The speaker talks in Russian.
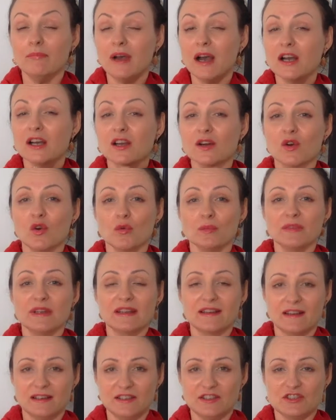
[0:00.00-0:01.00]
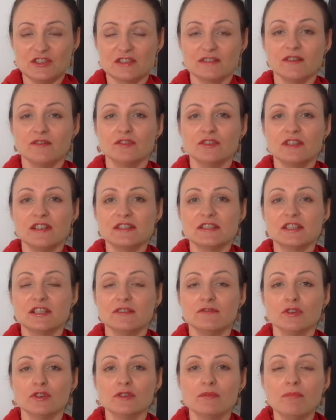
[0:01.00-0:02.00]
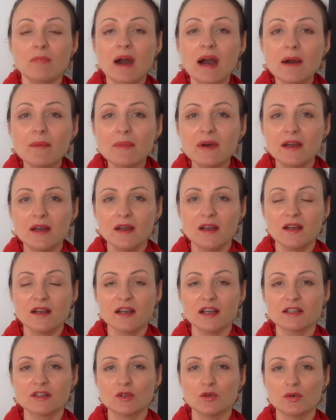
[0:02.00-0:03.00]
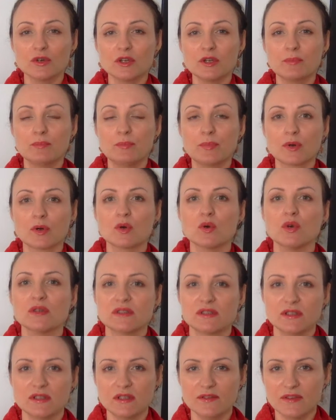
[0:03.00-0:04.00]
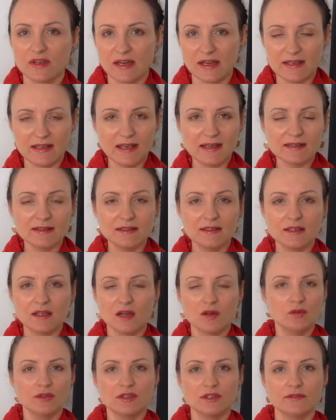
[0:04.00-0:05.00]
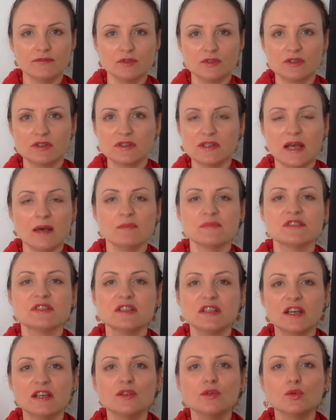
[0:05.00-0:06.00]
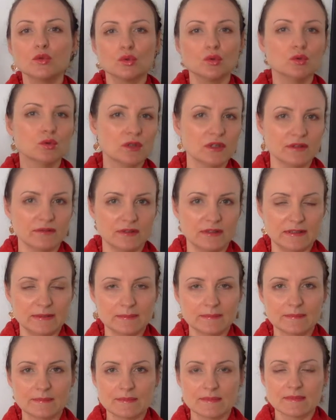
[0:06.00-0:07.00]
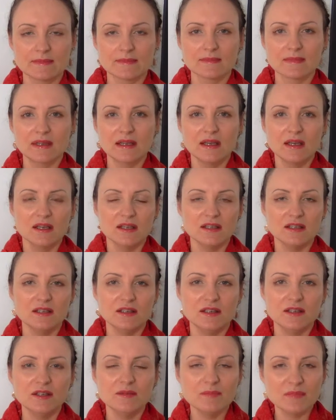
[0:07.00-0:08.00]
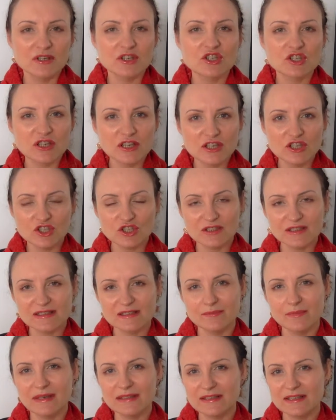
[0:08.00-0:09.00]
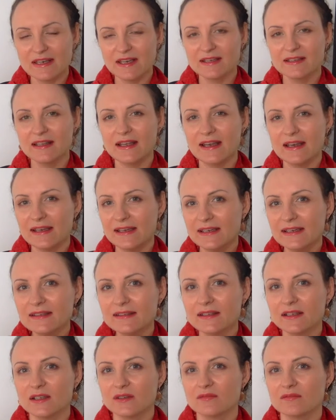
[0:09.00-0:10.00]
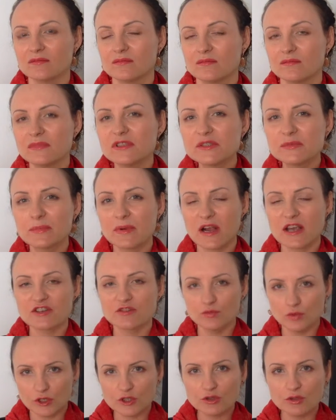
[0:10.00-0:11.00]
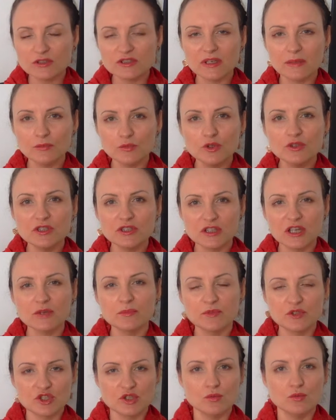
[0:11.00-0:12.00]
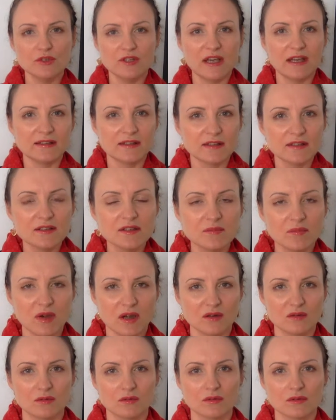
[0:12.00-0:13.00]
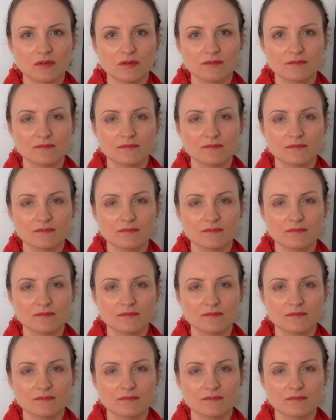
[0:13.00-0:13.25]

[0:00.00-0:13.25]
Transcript: Огромное количество вот этих вот мам, которые просто невероятные, какой-то вот нам задают уровень. И мы, женщины, смотря на это, мы спрашиваем, ну а что со мной не так, почему я так не могу?